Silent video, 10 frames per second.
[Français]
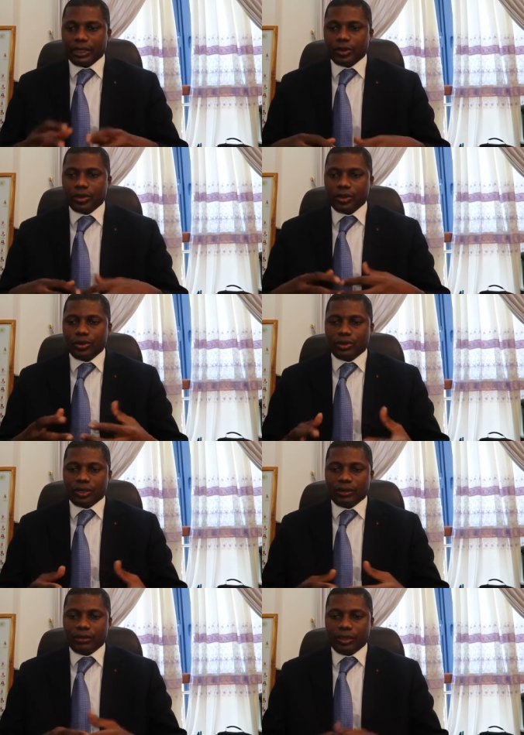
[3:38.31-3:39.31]
Tout ce que nous, nous
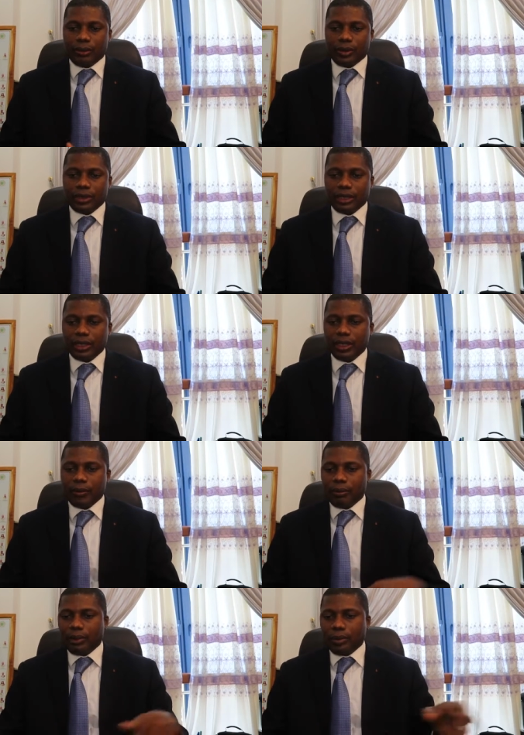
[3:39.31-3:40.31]
avons apporté.
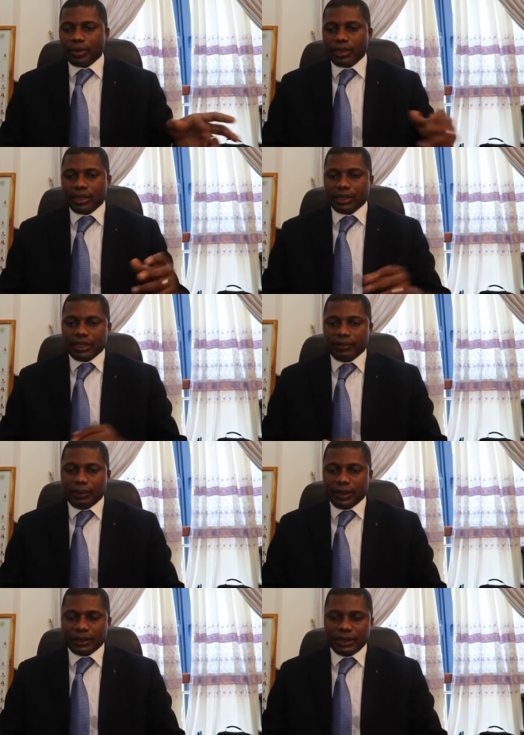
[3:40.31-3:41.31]
Mais bon, ça fait
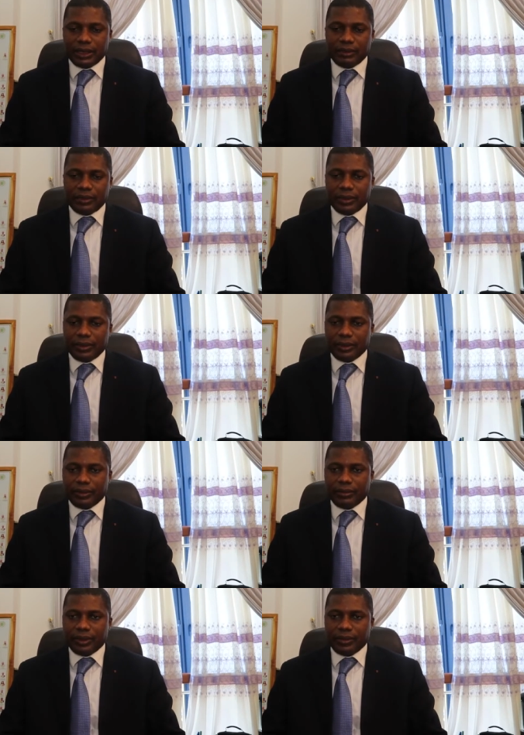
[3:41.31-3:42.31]
partie des 22,
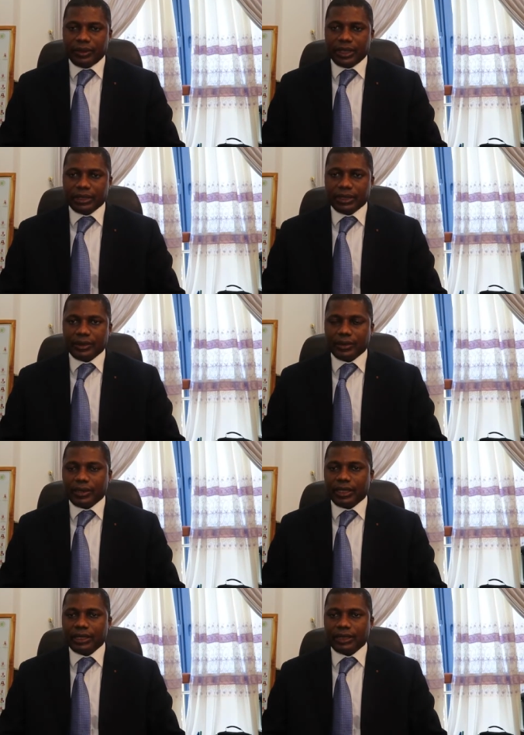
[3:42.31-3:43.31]
22, textes qui sont
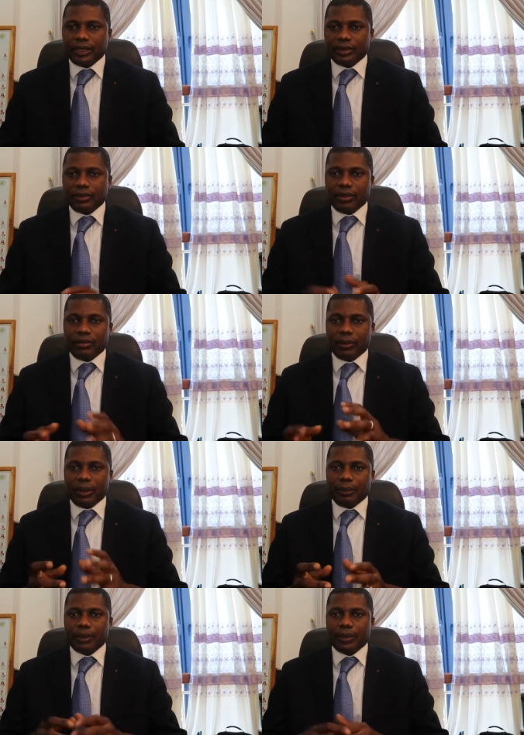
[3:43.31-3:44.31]
en instance. On va voir
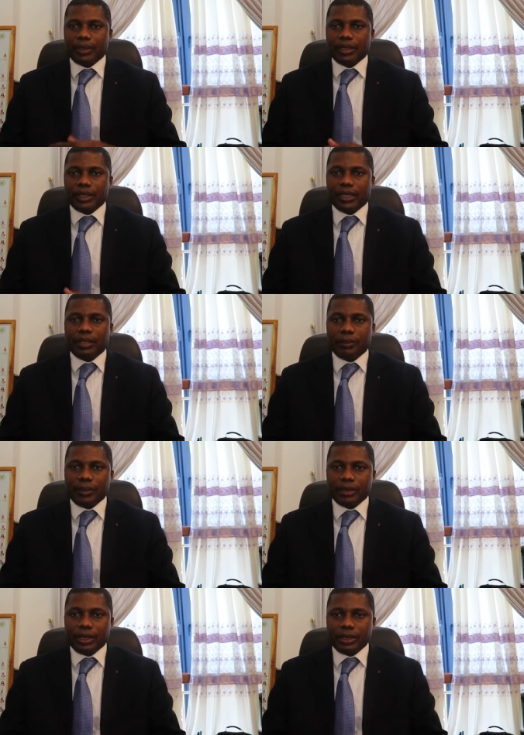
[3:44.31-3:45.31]
pas priorité,
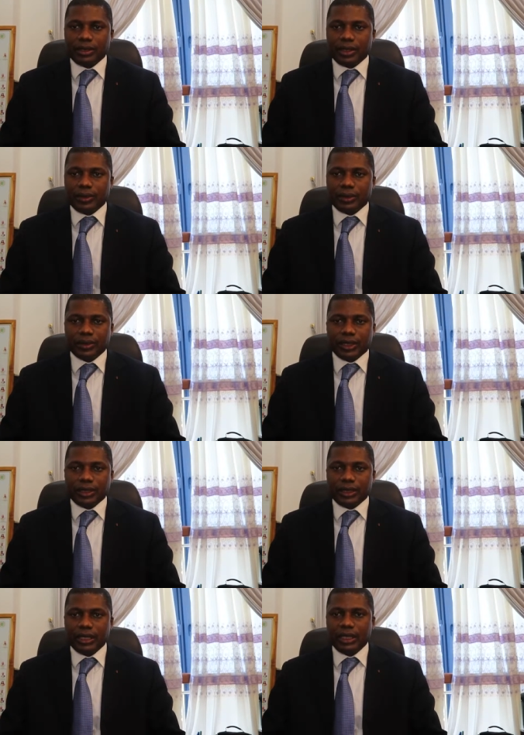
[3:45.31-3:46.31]
importance et
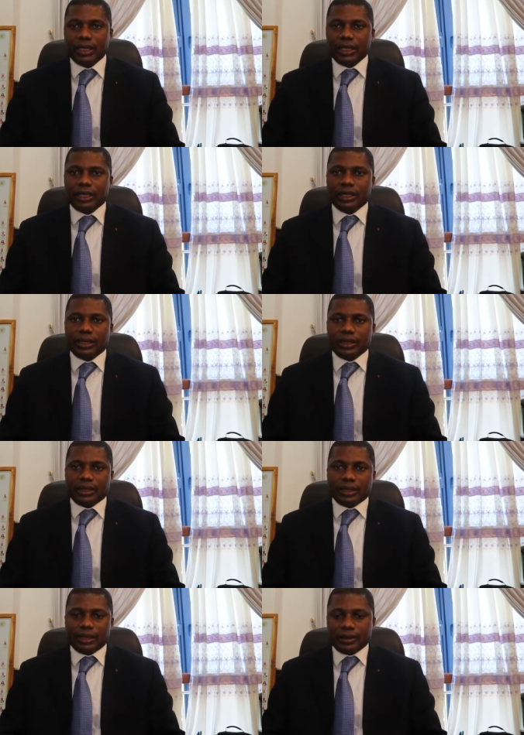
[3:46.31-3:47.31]
urgence euh,
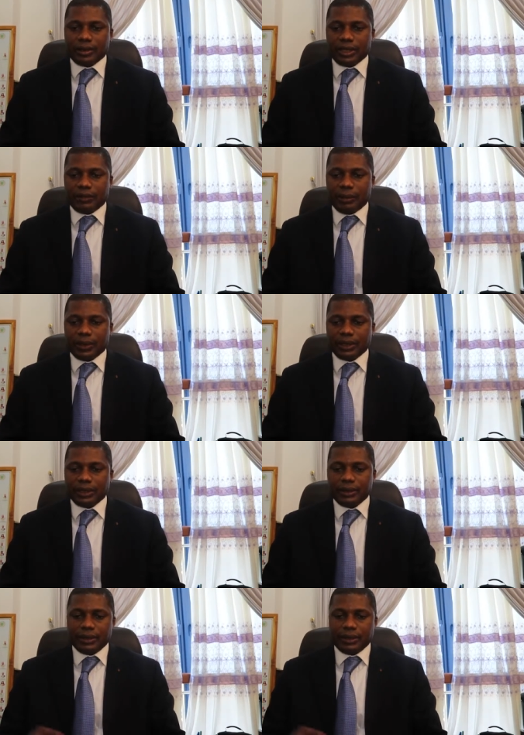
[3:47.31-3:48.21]
quand est-ce que ça va passer.